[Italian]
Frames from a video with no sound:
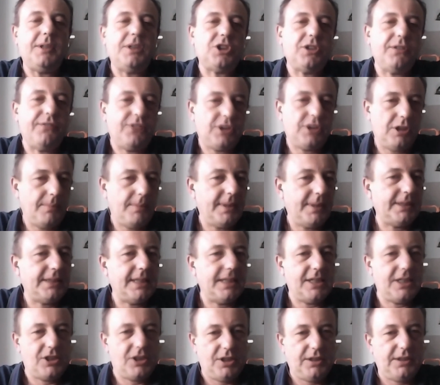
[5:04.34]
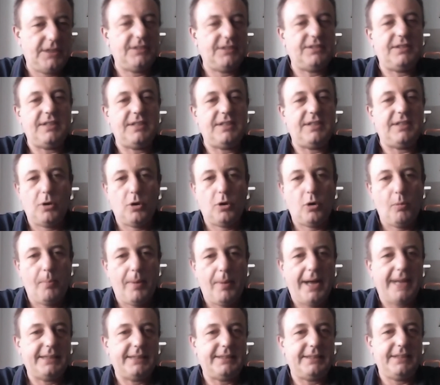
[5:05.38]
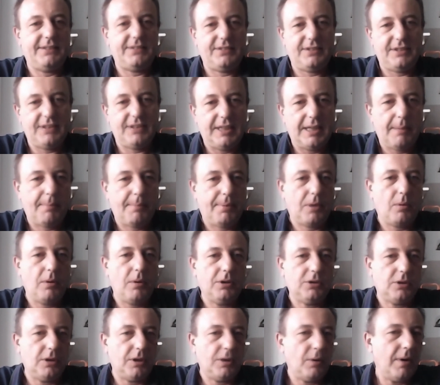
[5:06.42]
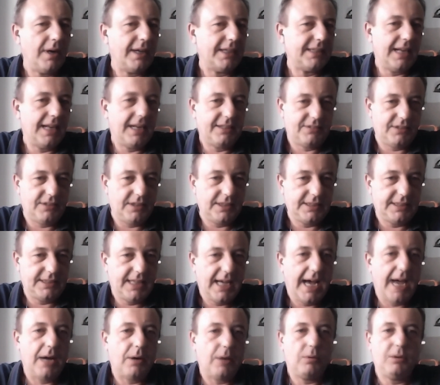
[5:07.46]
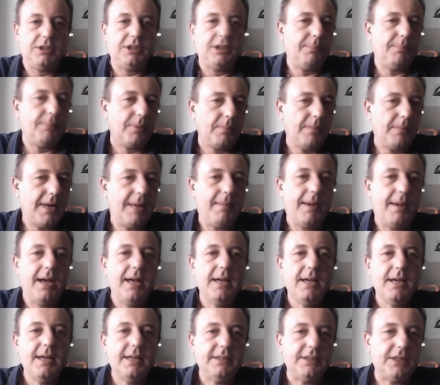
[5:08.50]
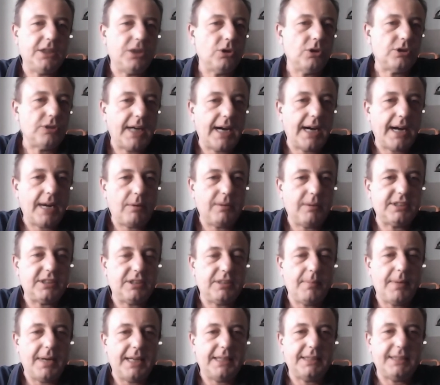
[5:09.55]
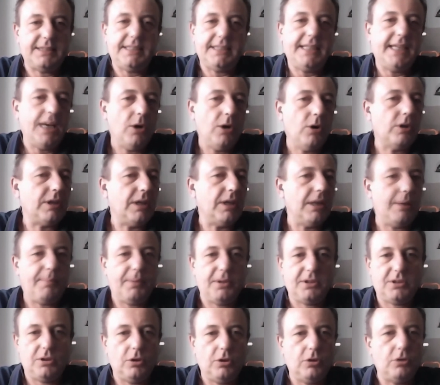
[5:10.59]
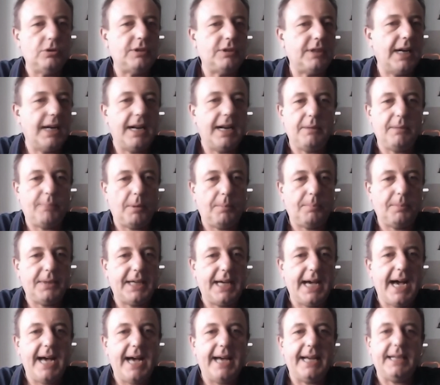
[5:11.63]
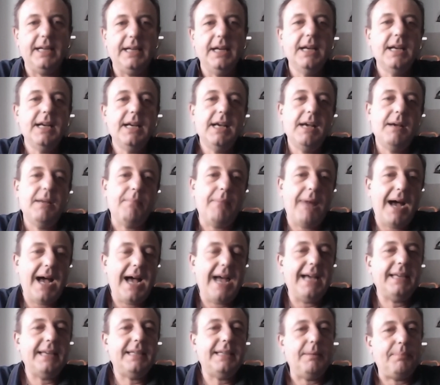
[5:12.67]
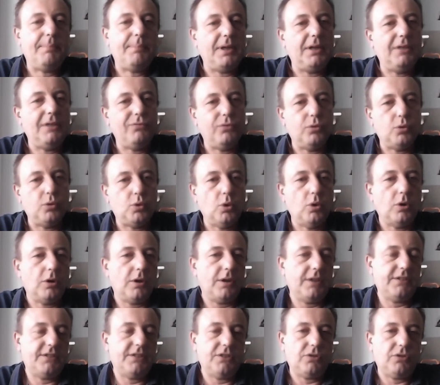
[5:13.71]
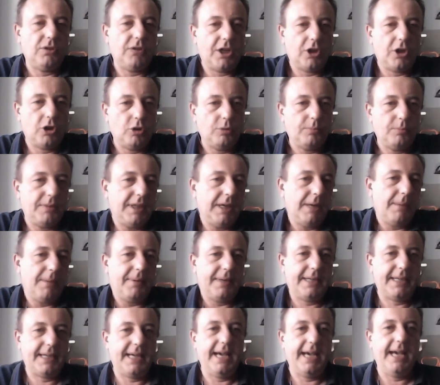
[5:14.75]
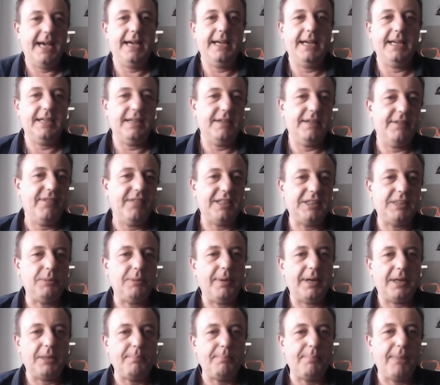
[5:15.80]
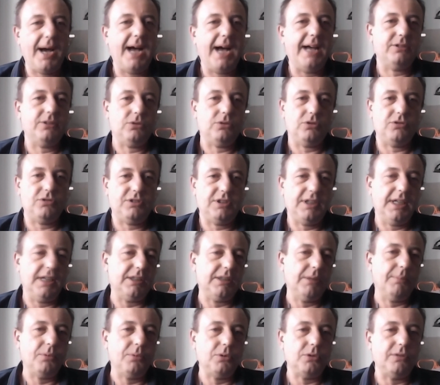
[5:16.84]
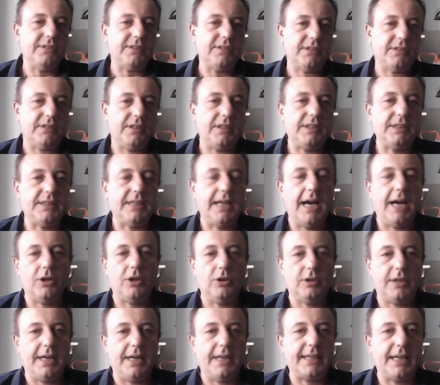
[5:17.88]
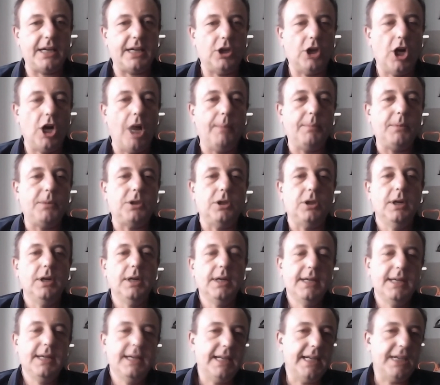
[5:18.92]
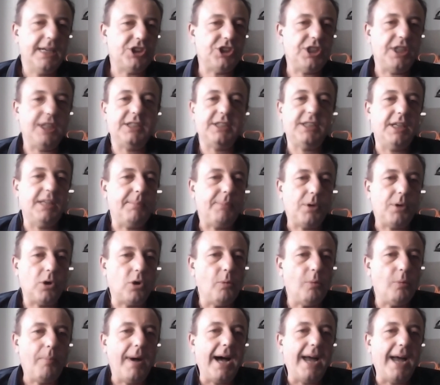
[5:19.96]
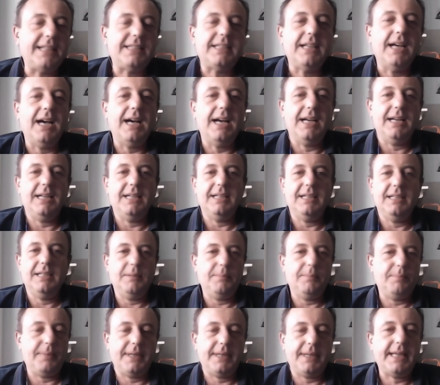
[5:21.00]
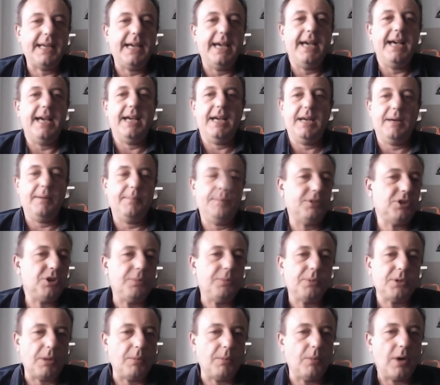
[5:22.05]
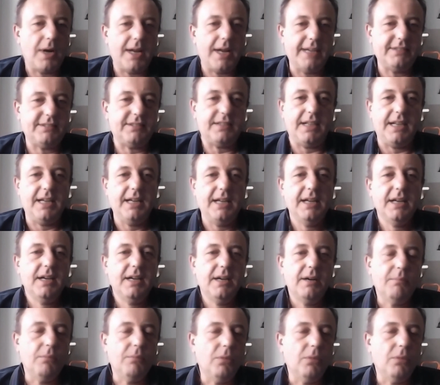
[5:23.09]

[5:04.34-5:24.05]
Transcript: i miei amici, effettivamente la gente è preoccupata sia per quanto riguarda la sanità, quindi il problema di contrarre questa malattia o che la possano contrarre i propri cari, ma anche per il futuro, nel senso l'economia, perché eh, va di pari in passo, sia dal punto di vista sanitario che anche economico. La gente è preoccupata eh, perché ci potrebbero essere